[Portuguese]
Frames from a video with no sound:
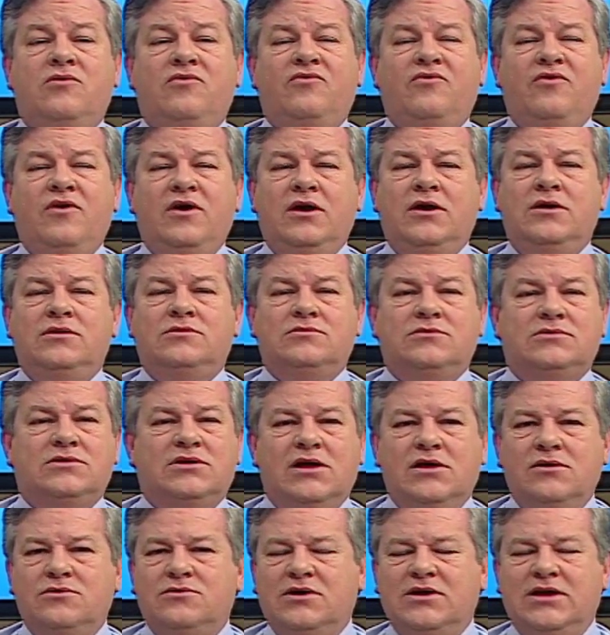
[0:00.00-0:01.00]
feito,
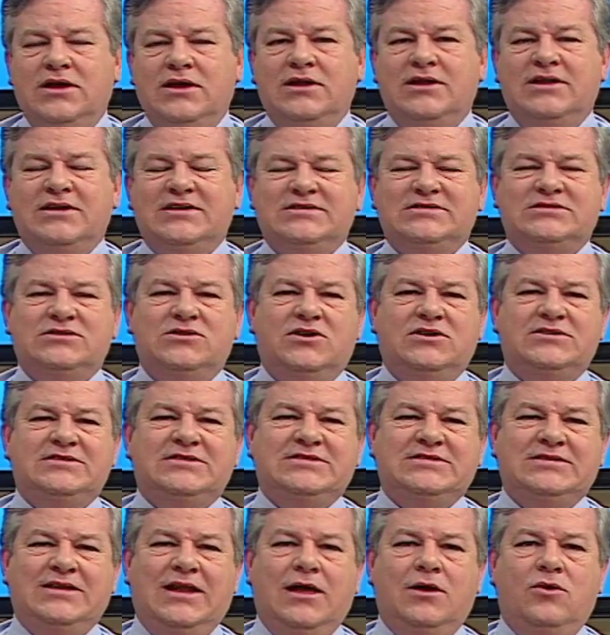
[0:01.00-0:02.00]
tanto aqui nas
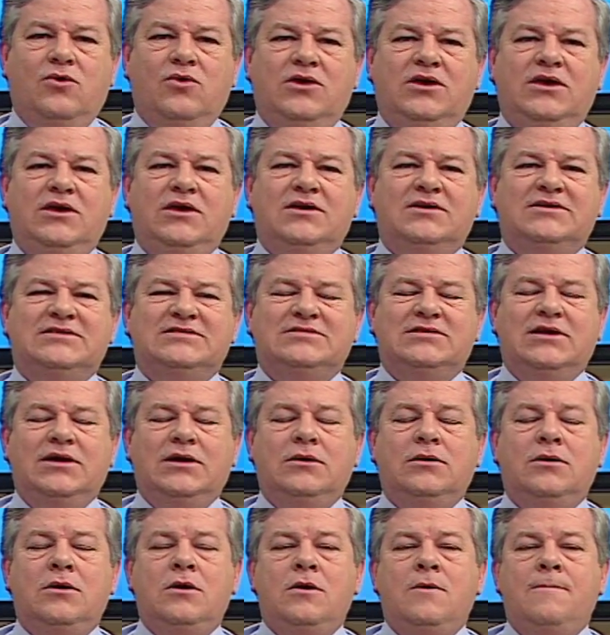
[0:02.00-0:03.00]
nossas lagoinhas, né,
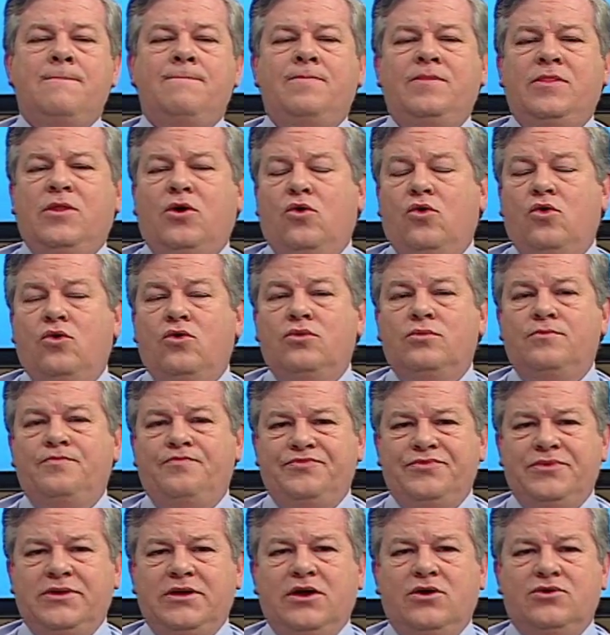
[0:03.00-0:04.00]
ou
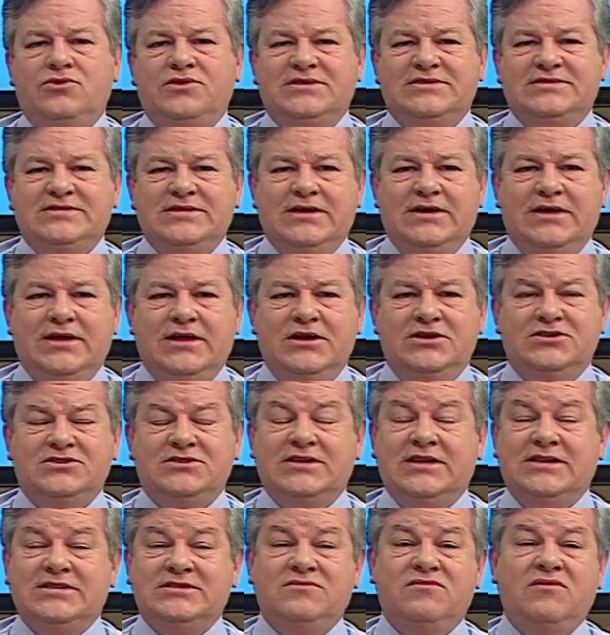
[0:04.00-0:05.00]
em outras igrejas,
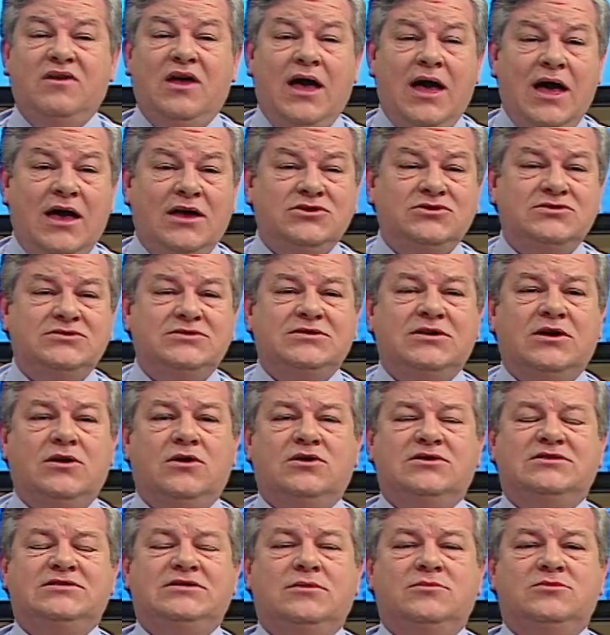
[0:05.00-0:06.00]
nas viagens que
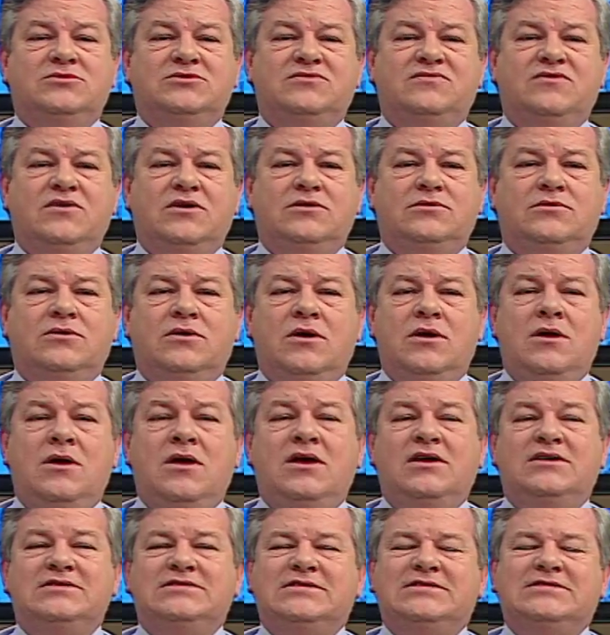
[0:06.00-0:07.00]
nós temos feito.
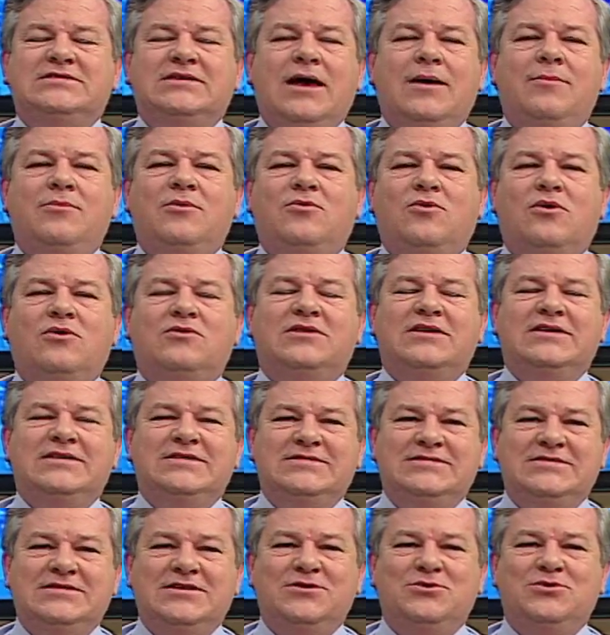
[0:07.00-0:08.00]
Você sabe qual tem
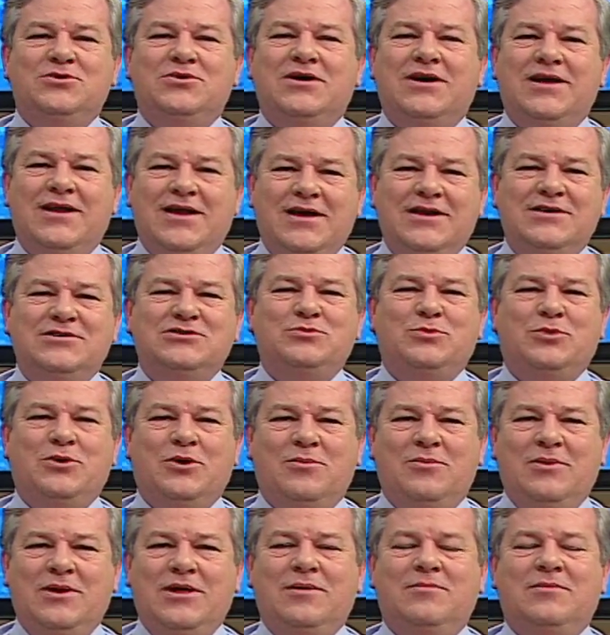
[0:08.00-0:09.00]
sido o grande
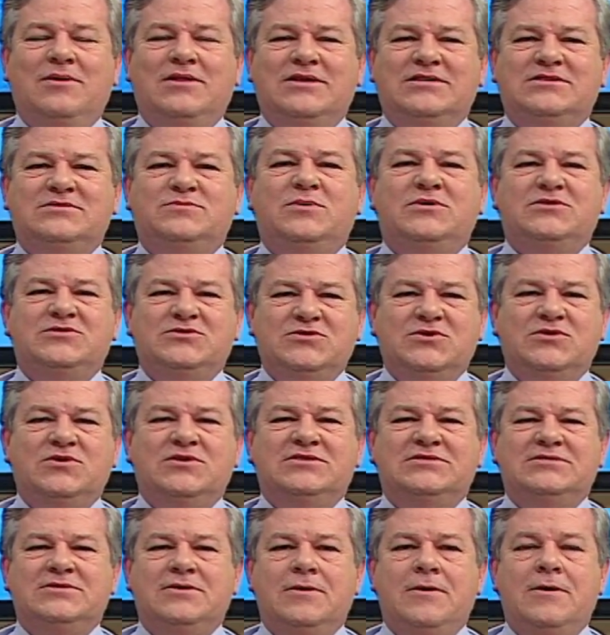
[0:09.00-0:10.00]
problema das
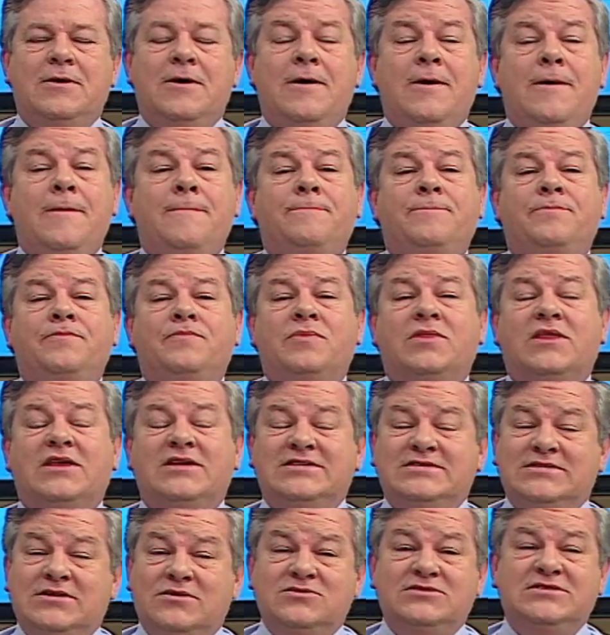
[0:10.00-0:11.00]
pessoas?
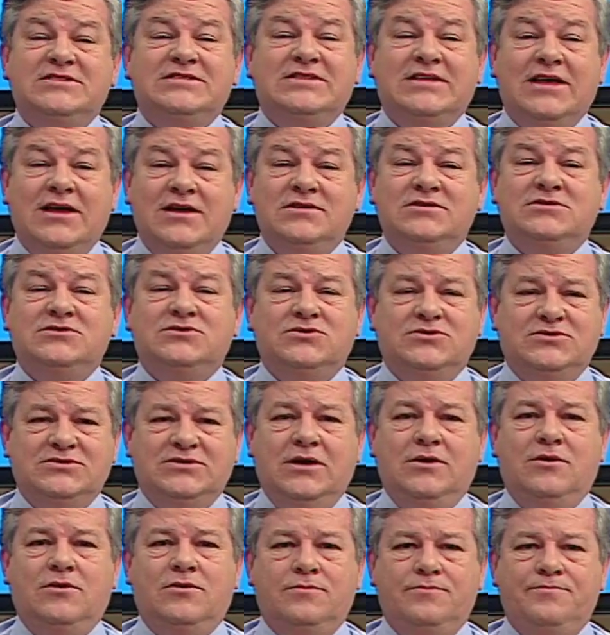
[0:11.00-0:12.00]
Estão distantes do
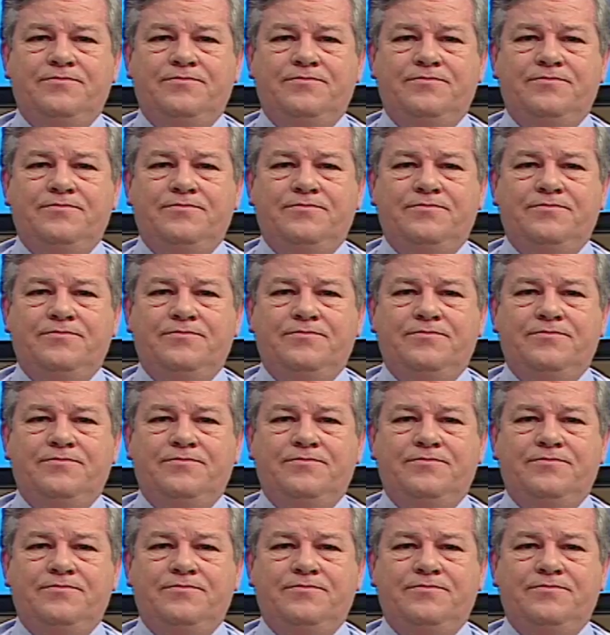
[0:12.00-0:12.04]
Senhor.